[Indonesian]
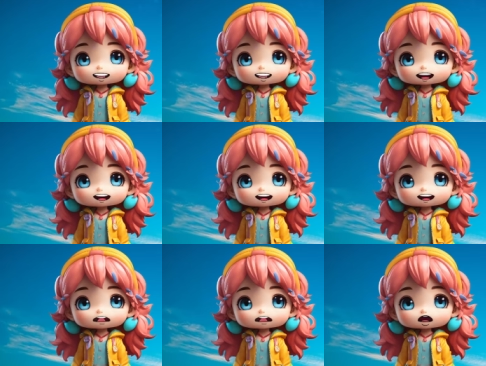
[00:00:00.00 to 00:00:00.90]
baik
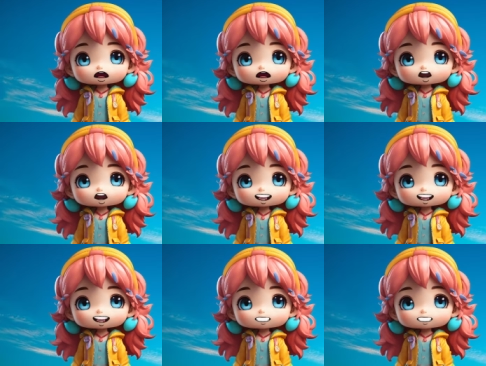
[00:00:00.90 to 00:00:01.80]
dari kakaknya.
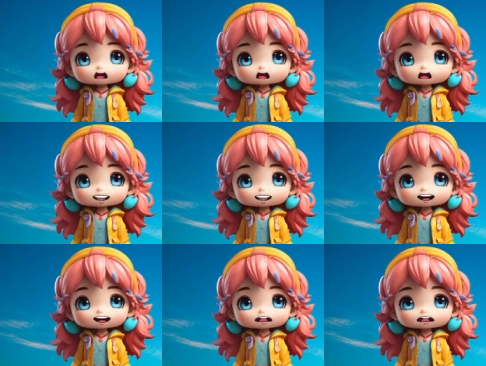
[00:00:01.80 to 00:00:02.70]

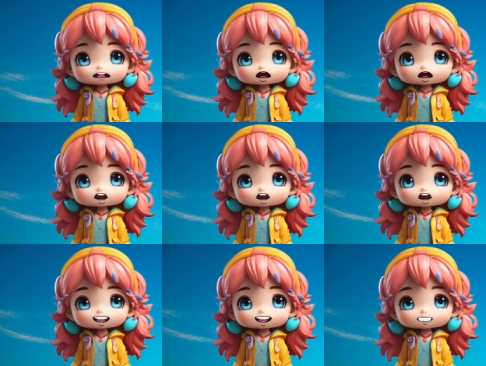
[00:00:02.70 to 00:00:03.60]
Sejak Clayton
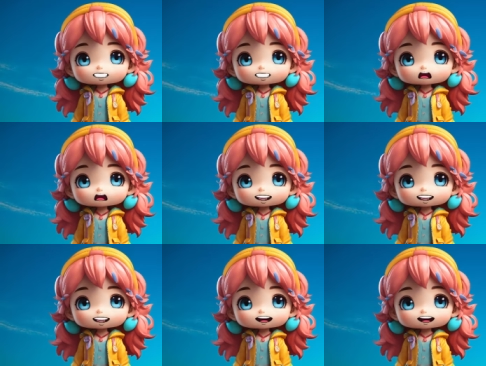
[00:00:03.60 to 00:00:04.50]
lahir, dia
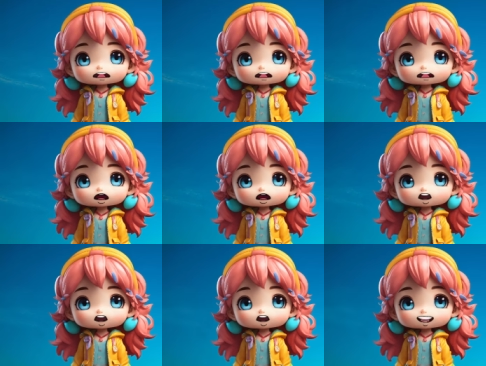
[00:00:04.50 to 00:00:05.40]
tidak mau disentuh
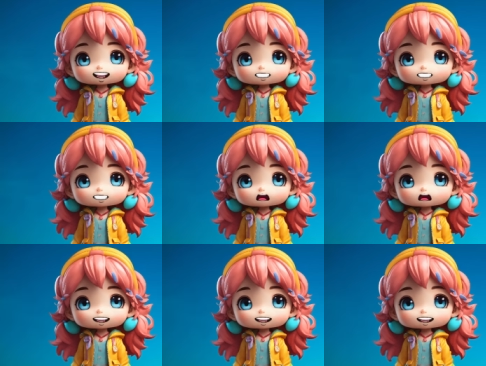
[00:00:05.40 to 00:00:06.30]
oleh
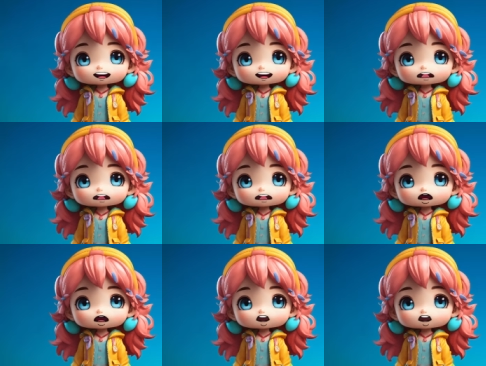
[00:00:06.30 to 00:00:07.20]
siapapun kecuali
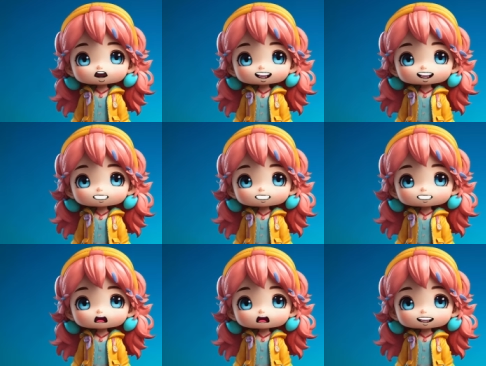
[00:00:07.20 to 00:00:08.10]
dedinya.
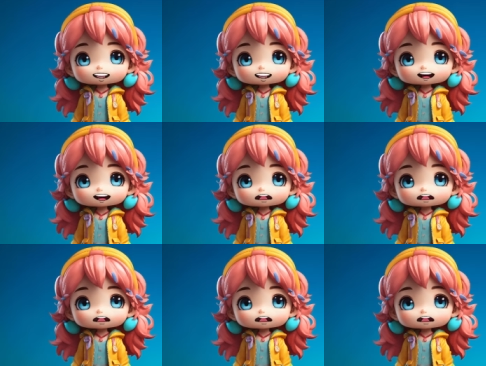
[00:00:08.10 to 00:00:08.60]
Dan